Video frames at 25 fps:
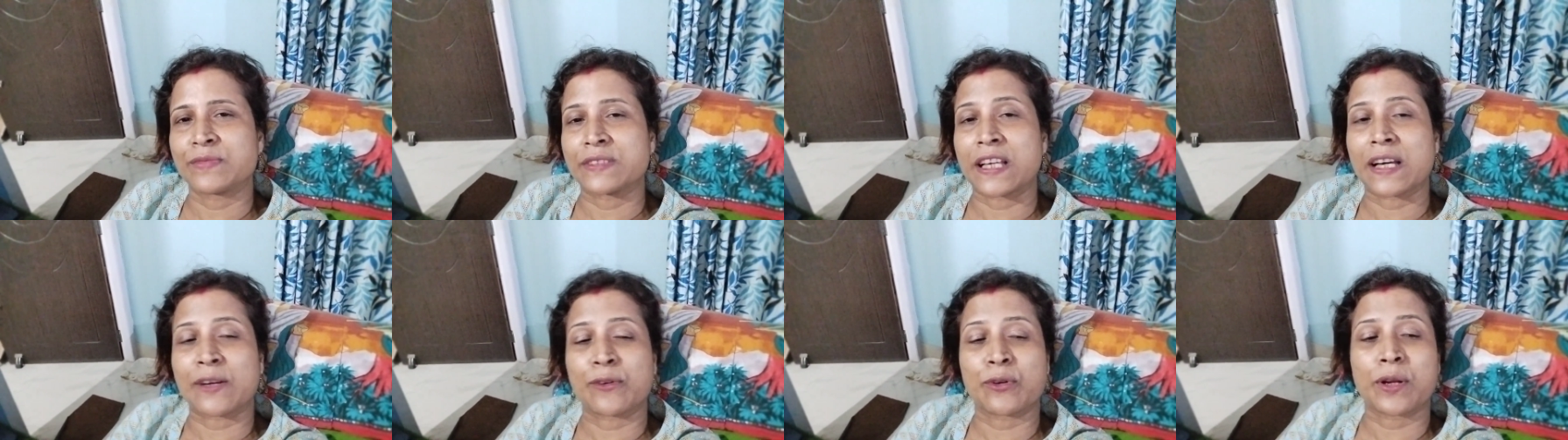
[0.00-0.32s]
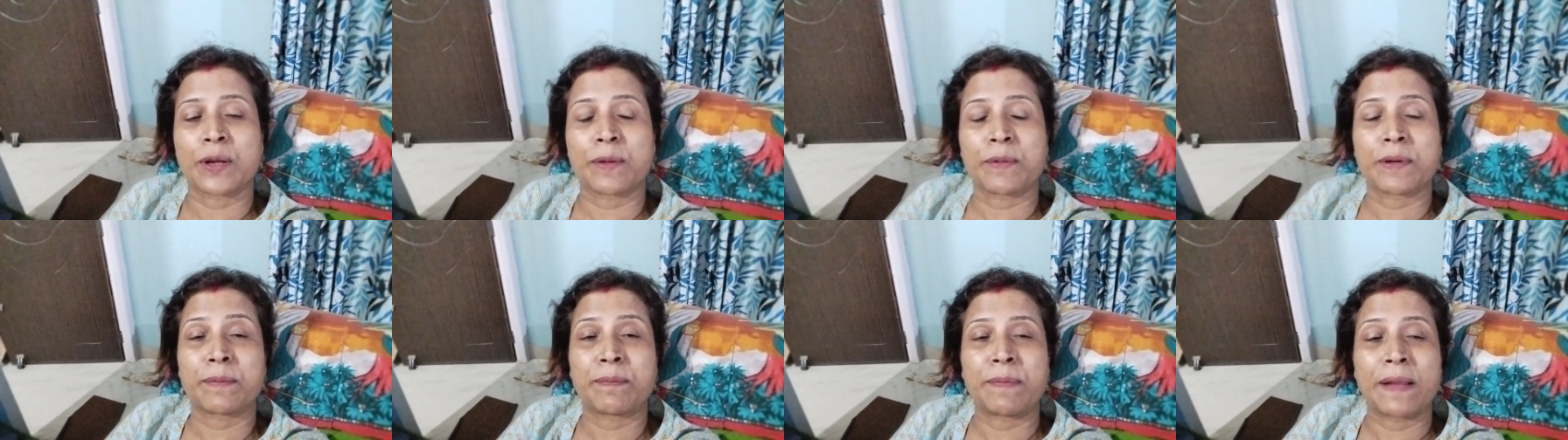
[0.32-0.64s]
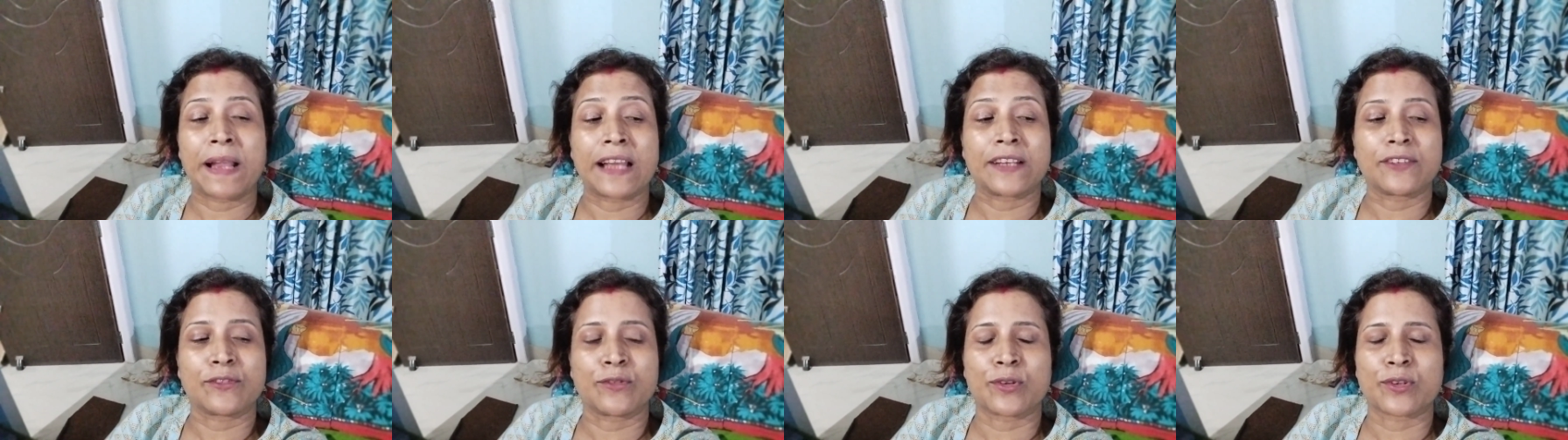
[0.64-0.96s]
এখন আবার
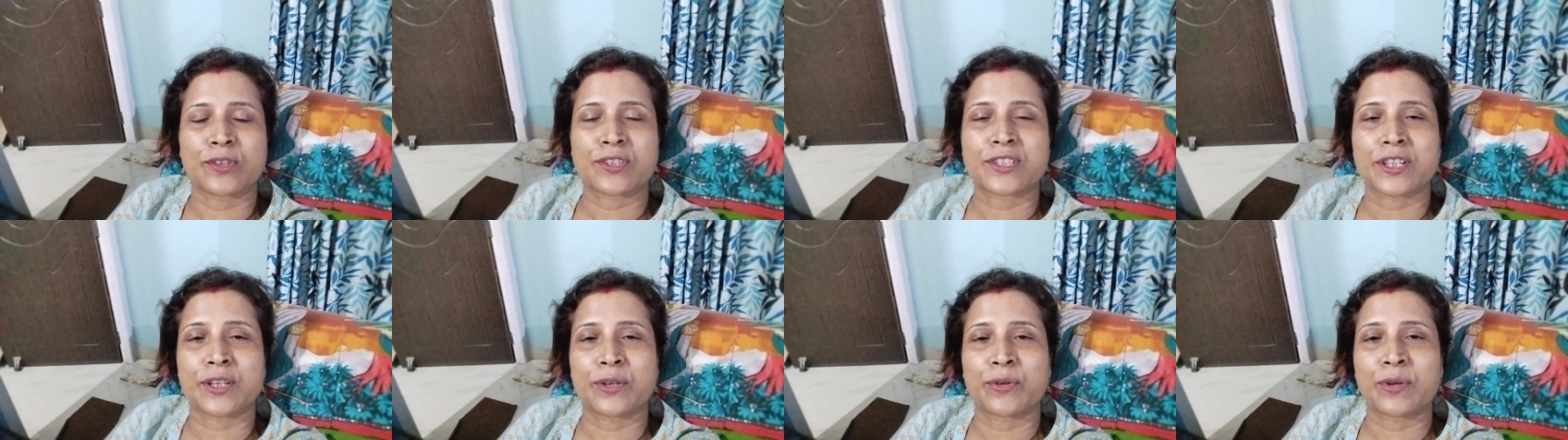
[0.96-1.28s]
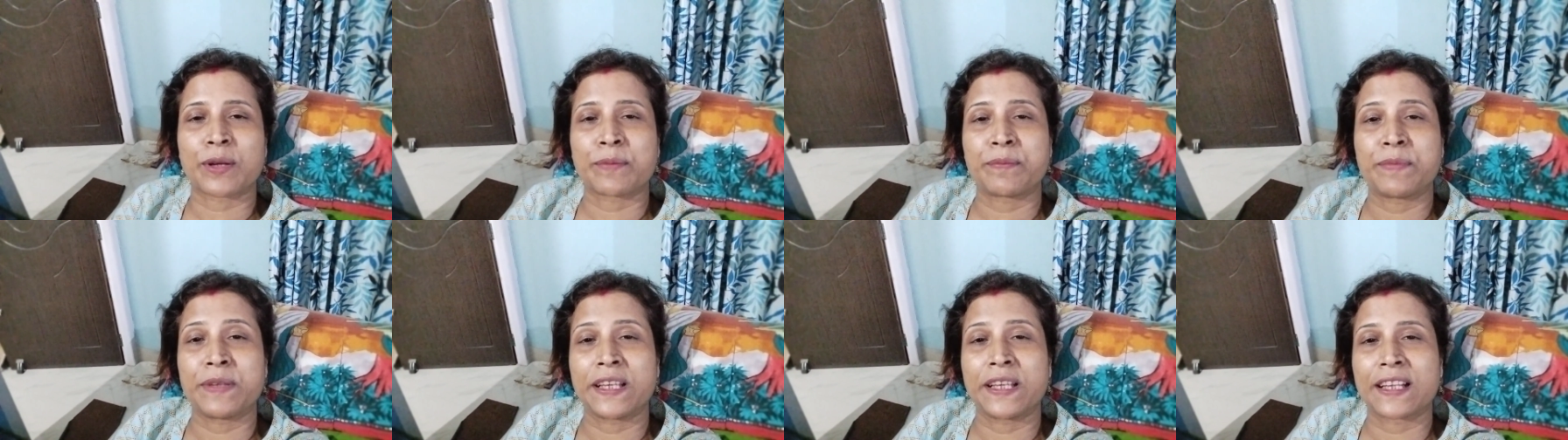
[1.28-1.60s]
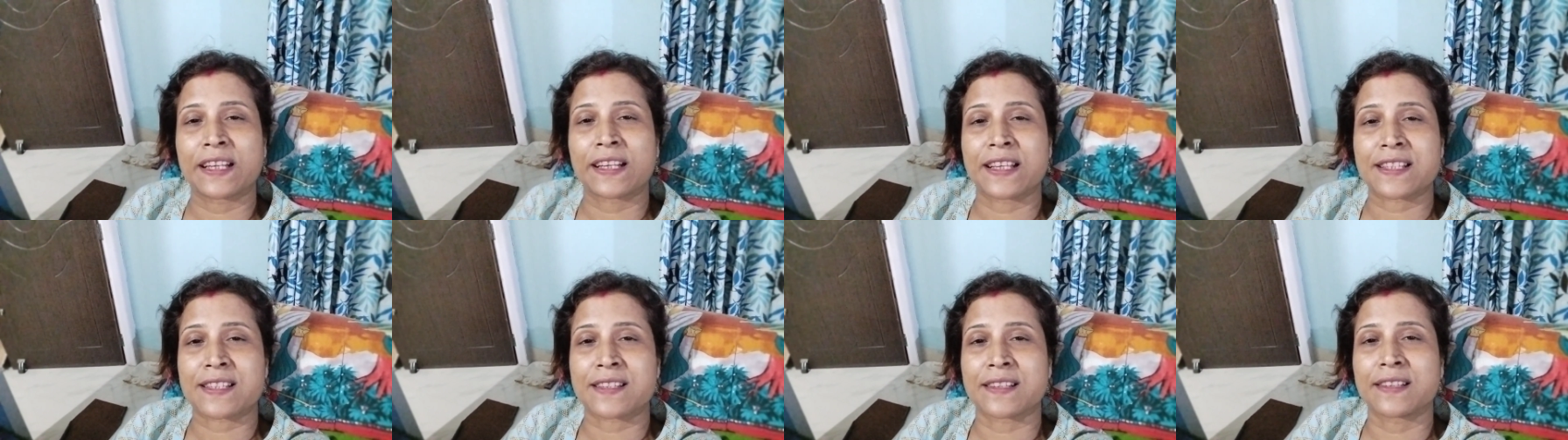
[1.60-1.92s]
প্ল্যান করছে ওরা বিয়ের
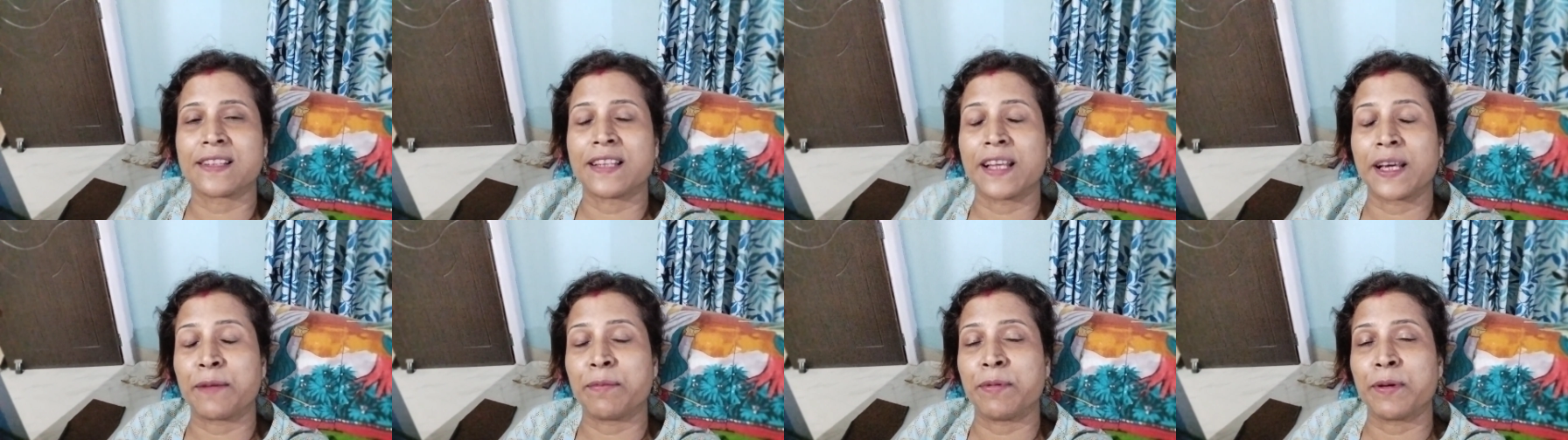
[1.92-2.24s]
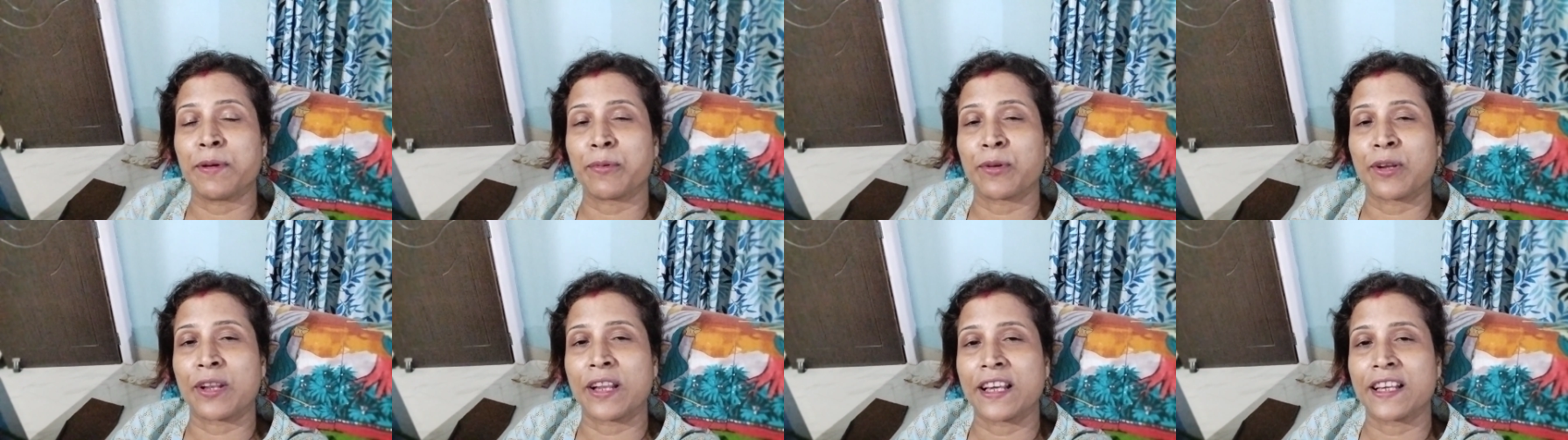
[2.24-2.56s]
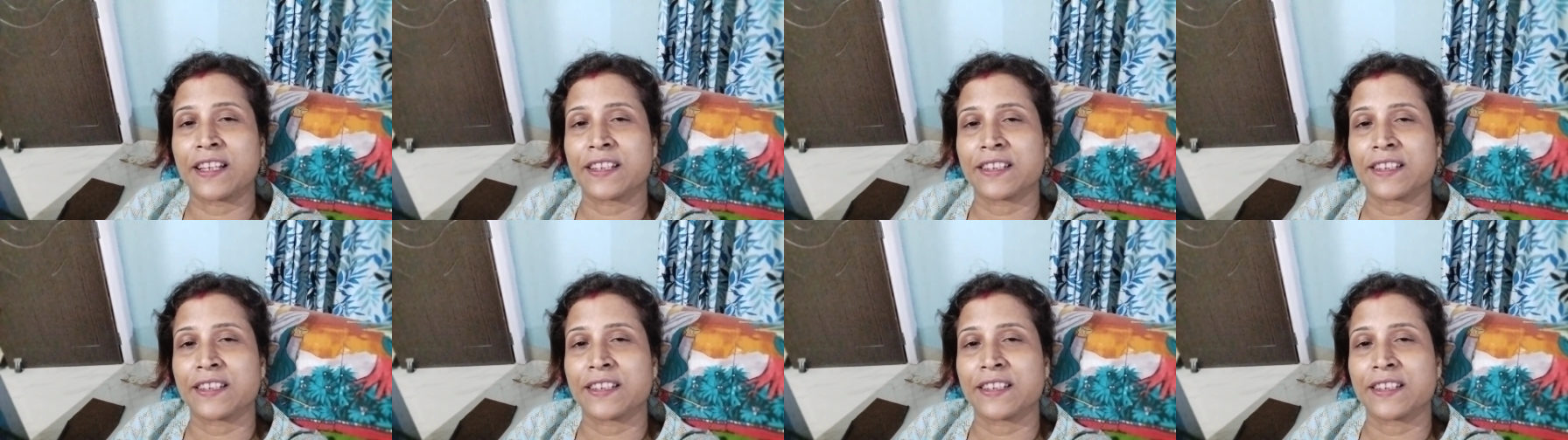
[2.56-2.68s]
কাছে দেখবে বলে